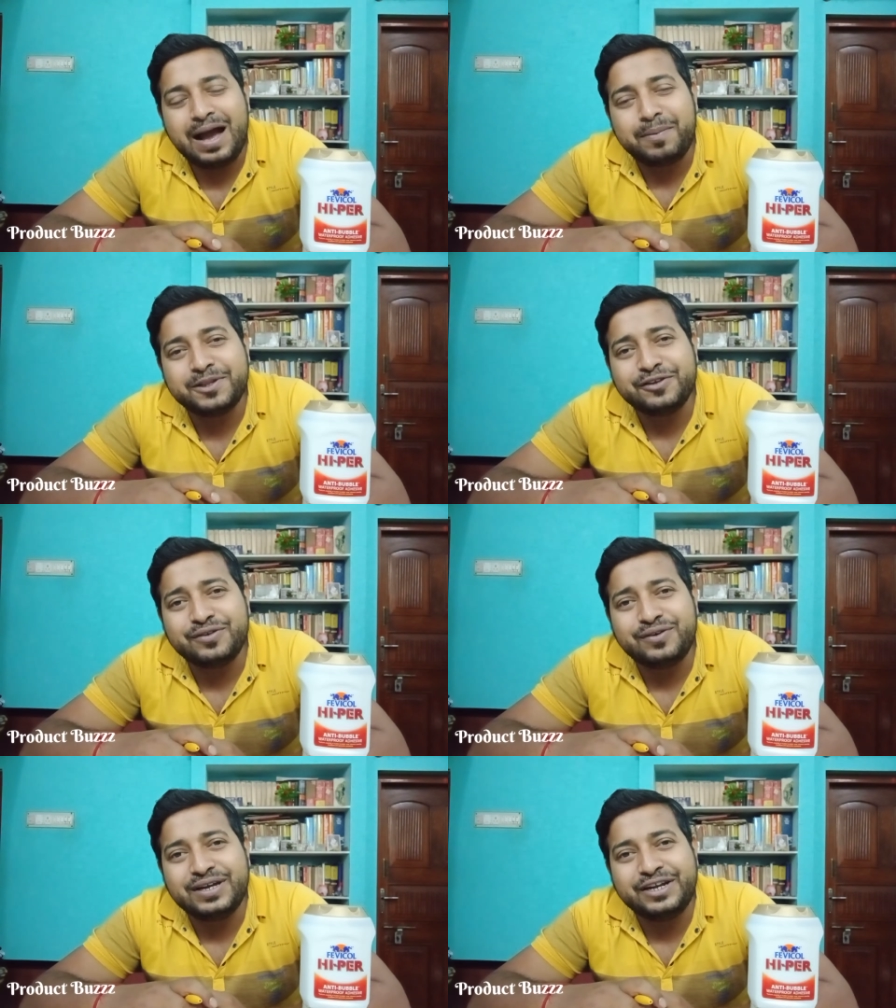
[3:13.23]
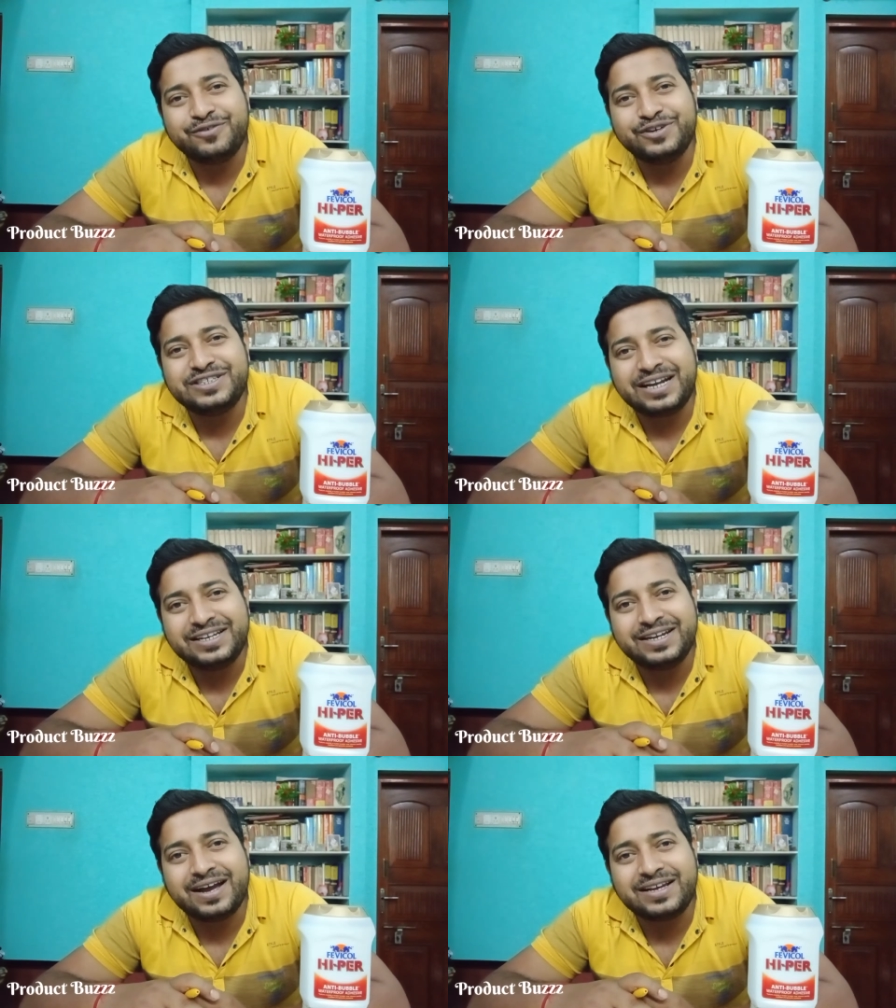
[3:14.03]
আপাতত এটুকুই
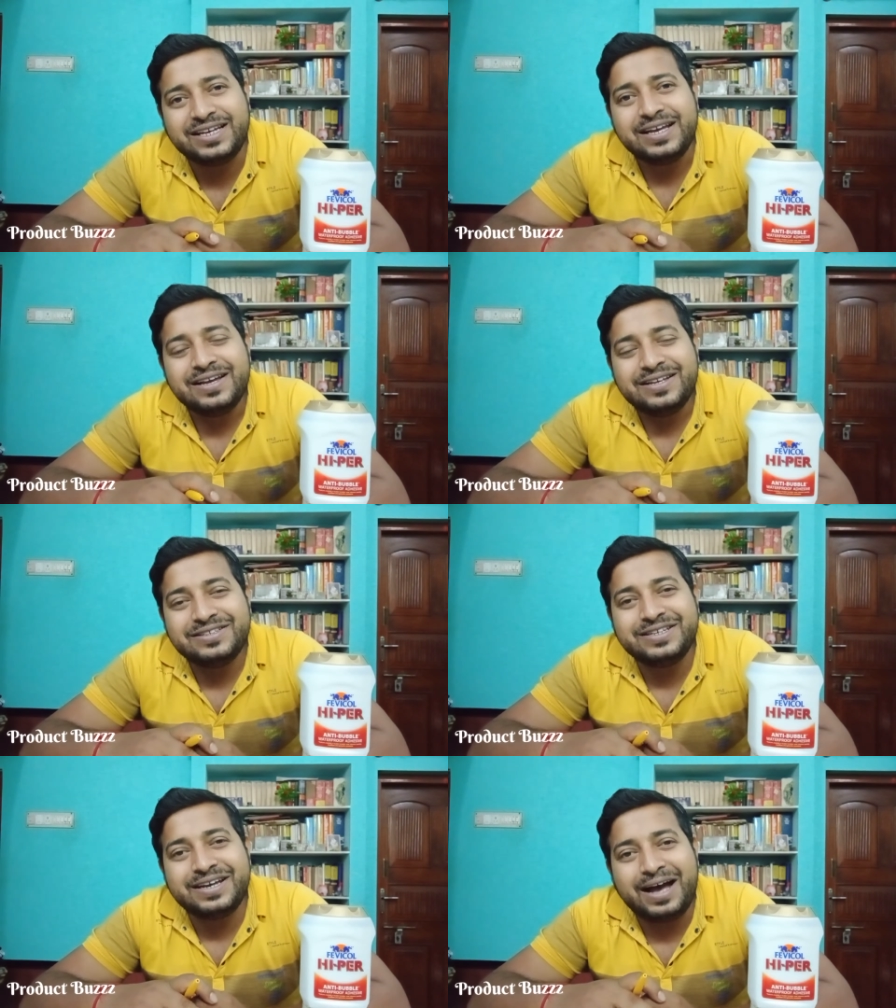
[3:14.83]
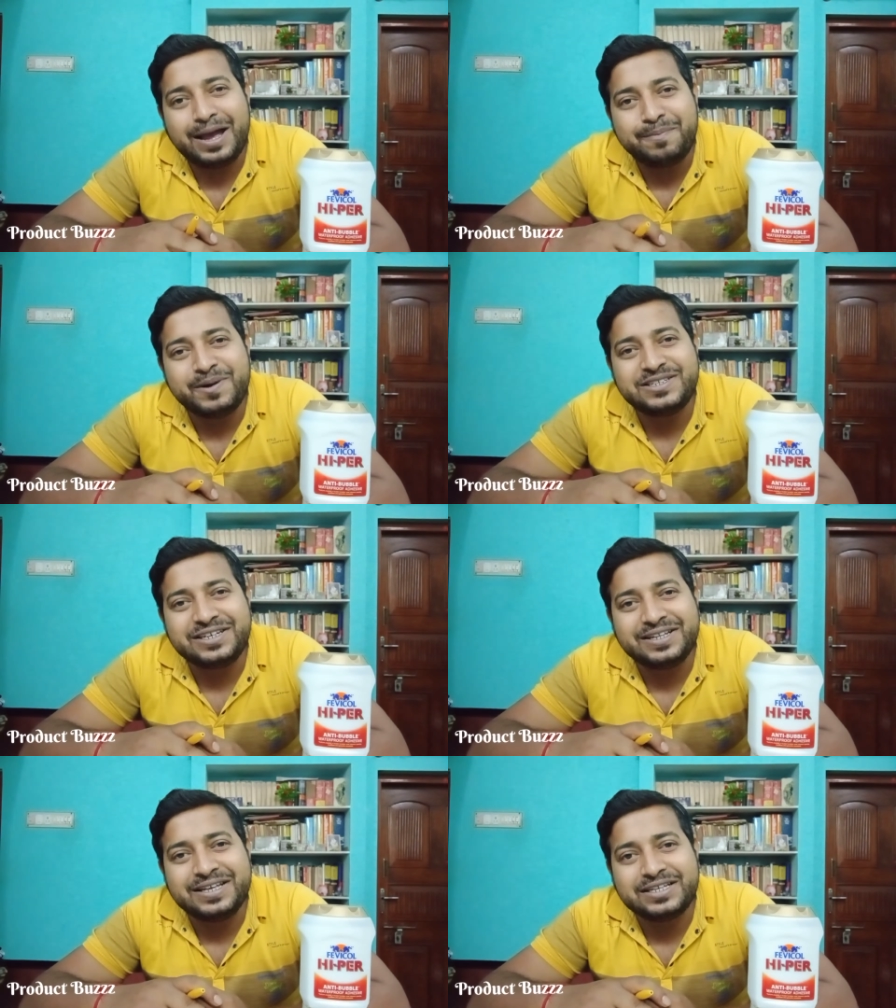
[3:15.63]
জানিয়ে রাখি যে হাইপার
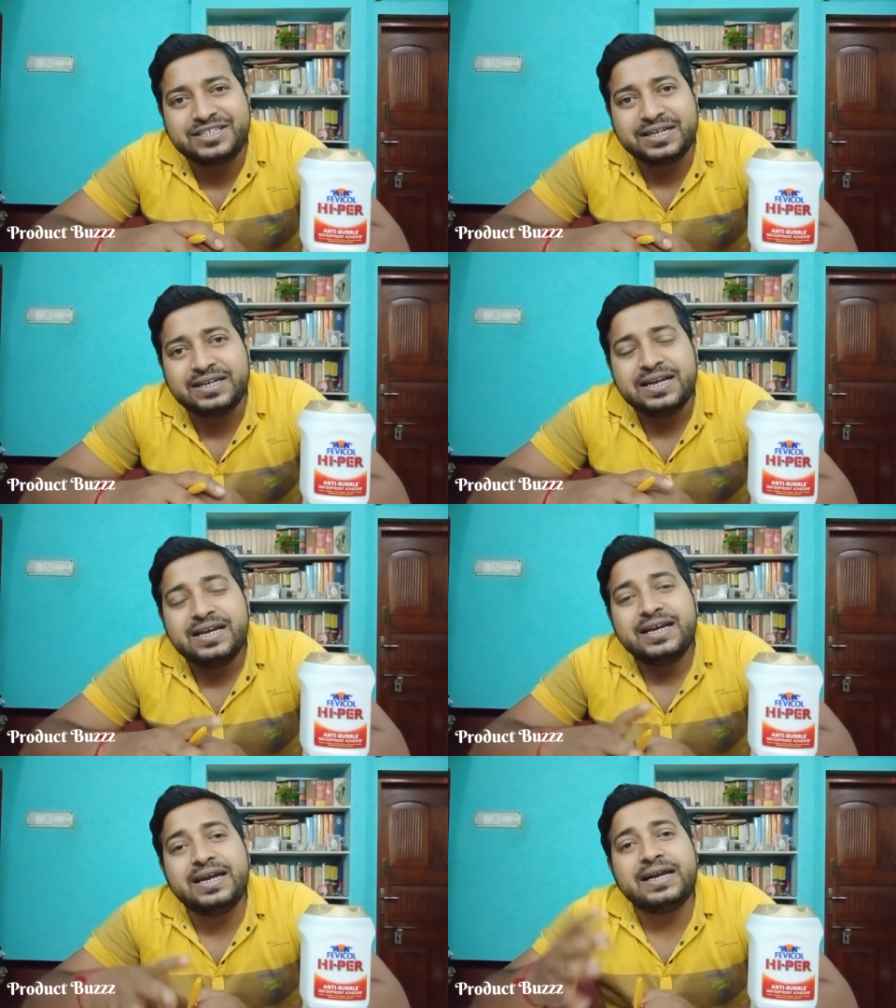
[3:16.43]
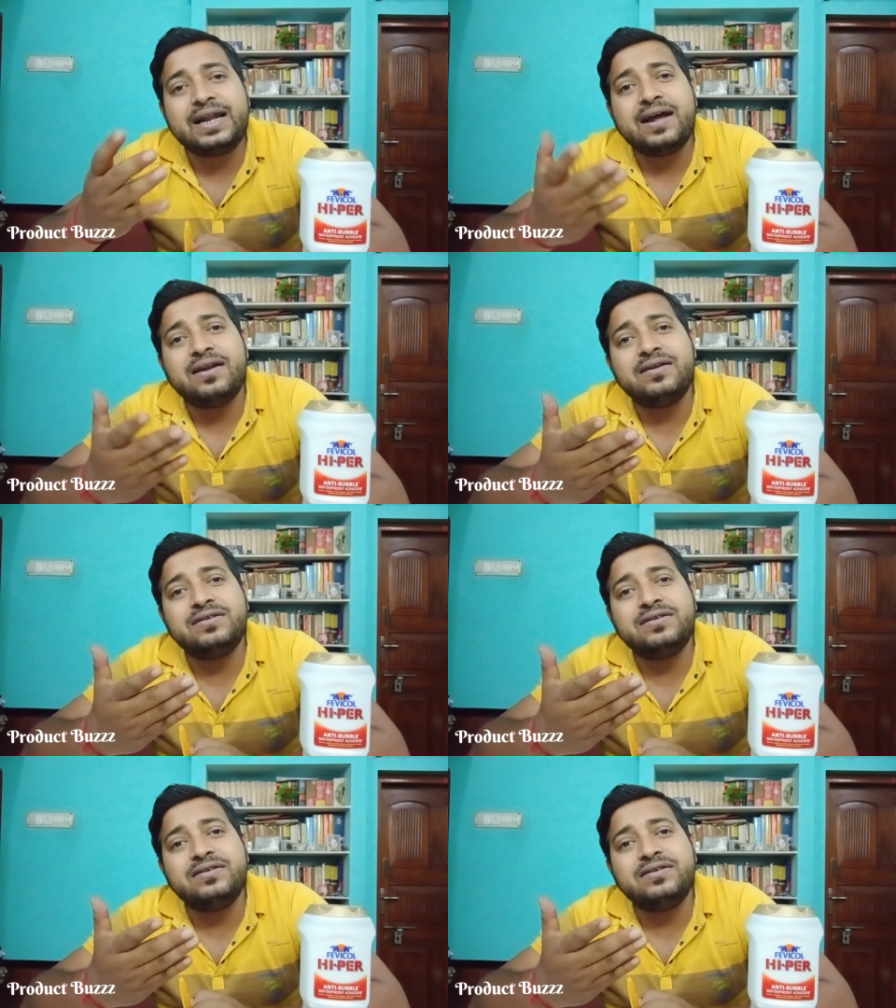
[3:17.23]
যেটা দেখছেন এটার